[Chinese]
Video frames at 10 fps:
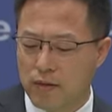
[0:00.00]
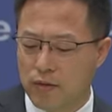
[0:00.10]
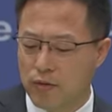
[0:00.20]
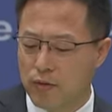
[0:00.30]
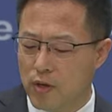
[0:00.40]

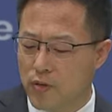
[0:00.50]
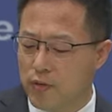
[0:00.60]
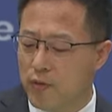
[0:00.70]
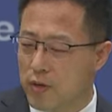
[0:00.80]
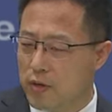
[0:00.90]
有利
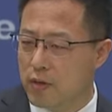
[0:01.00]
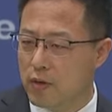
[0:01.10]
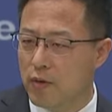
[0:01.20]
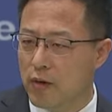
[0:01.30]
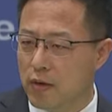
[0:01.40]
于推进“
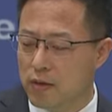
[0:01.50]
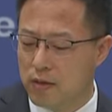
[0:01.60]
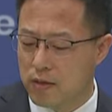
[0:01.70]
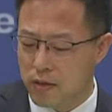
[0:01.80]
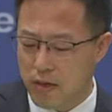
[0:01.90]
一国两制”
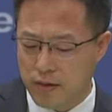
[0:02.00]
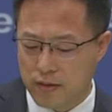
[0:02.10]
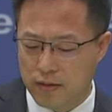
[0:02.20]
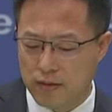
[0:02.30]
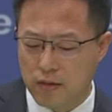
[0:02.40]
事业，
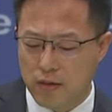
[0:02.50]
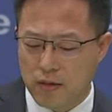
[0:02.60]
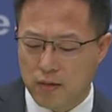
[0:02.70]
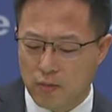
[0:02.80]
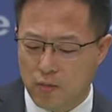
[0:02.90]

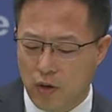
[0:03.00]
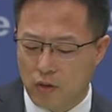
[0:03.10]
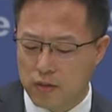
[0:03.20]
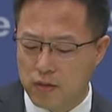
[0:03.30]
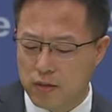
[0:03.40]

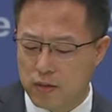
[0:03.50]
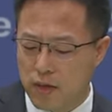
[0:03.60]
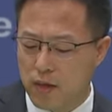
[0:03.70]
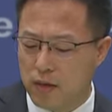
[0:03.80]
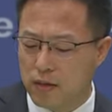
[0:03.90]
保持
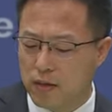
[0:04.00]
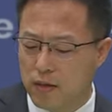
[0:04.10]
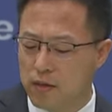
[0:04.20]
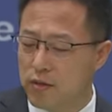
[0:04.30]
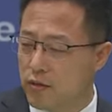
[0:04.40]
香港
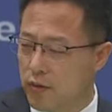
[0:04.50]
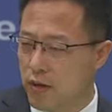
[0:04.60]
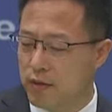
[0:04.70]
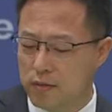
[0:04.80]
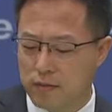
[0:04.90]
长治久
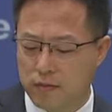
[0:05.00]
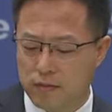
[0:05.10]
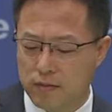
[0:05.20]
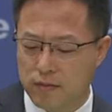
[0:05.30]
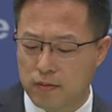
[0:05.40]
安。
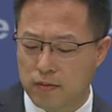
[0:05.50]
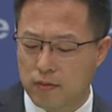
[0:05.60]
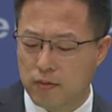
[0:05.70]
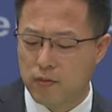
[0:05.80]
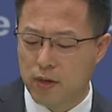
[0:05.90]

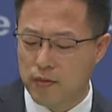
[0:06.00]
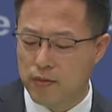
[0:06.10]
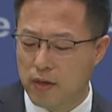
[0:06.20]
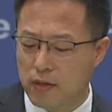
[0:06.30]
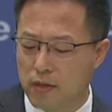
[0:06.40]
这完
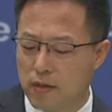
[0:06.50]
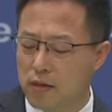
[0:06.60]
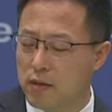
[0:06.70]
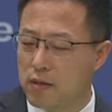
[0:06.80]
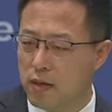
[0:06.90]
全
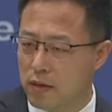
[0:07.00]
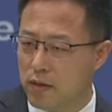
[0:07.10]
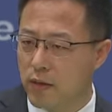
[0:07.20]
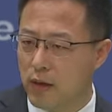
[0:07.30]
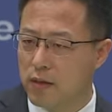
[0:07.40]
合宪、
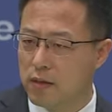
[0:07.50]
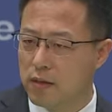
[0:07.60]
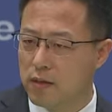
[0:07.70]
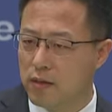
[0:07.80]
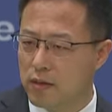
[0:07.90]
合法、
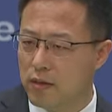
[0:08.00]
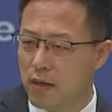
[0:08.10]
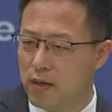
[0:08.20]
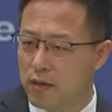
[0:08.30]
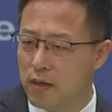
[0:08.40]
正
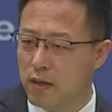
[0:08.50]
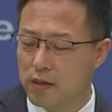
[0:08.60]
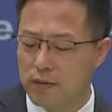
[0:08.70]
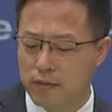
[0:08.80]
当、合理。